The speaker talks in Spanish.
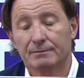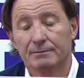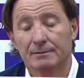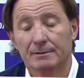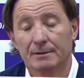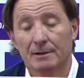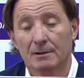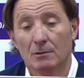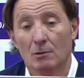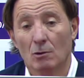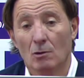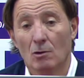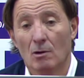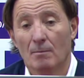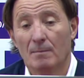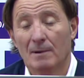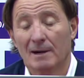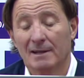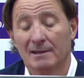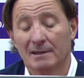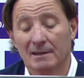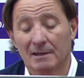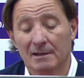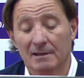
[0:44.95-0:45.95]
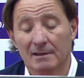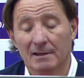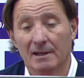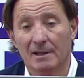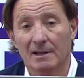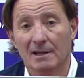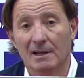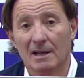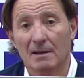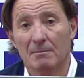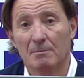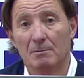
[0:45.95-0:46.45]
Y luego a partir
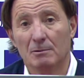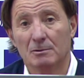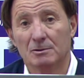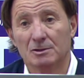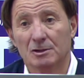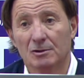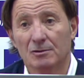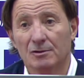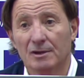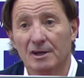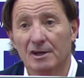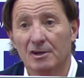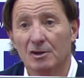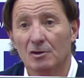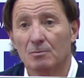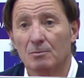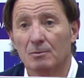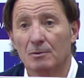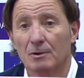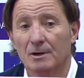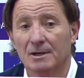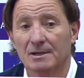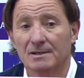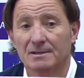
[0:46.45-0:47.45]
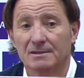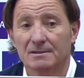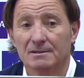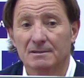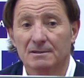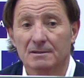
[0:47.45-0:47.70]
de la expulsión de ellos, pues